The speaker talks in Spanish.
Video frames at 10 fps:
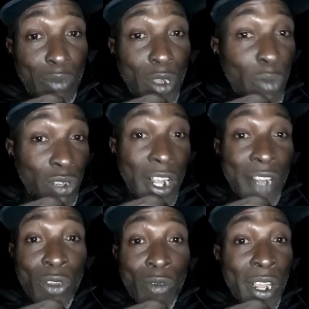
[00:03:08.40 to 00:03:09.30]
Y mi esposa
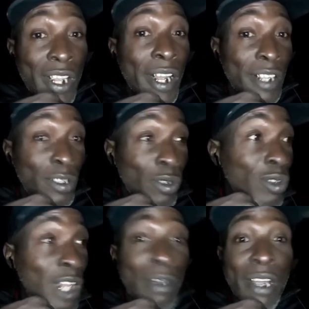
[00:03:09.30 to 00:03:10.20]
cuando veía que
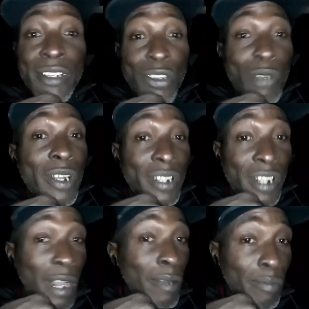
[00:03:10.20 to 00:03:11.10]
todo estaba, que sé yo, me
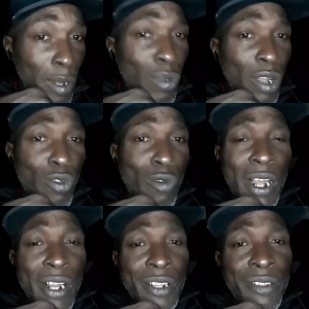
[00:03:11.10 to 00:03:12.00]
decía, vamos a
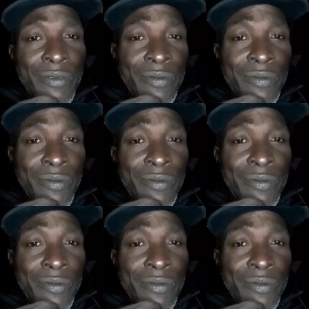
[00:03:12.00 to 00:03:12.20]
Cuba, Ari.